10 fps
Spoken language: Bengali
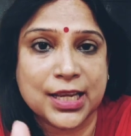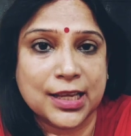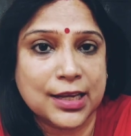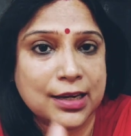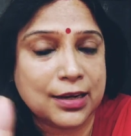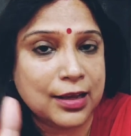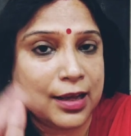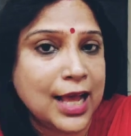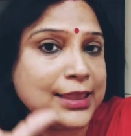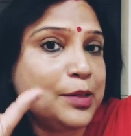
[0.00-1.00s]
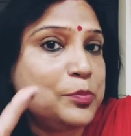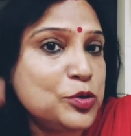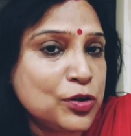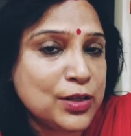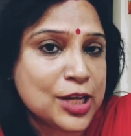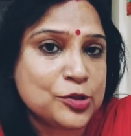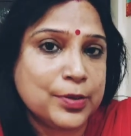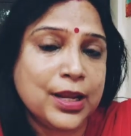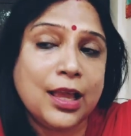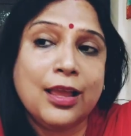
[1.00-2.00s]
চ্যানেলের হাতে মুঠো
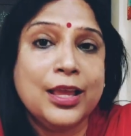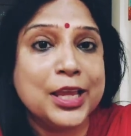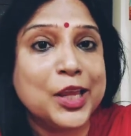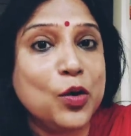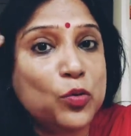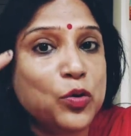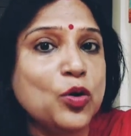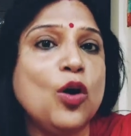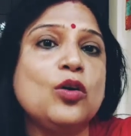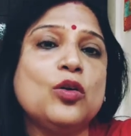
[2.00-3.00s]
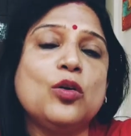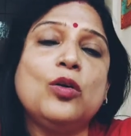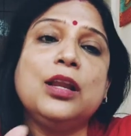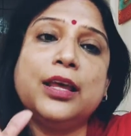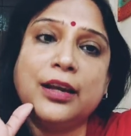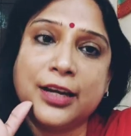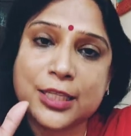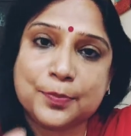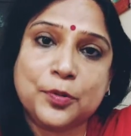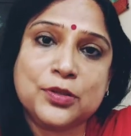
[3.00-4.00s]
আসবে না কেউ নখ করলে
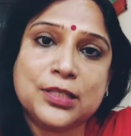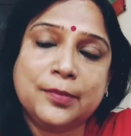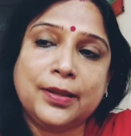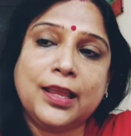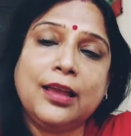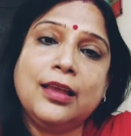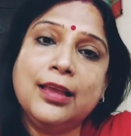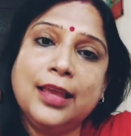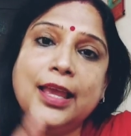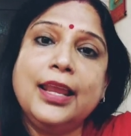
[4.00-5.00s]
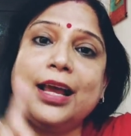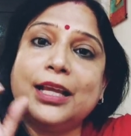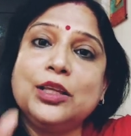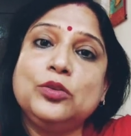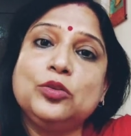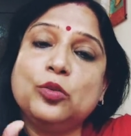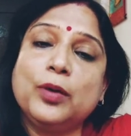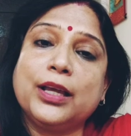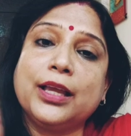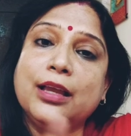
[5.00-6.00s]
রেসপন্স দেবে না এরা কিন্তু
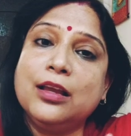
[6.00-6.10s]
তোমাকে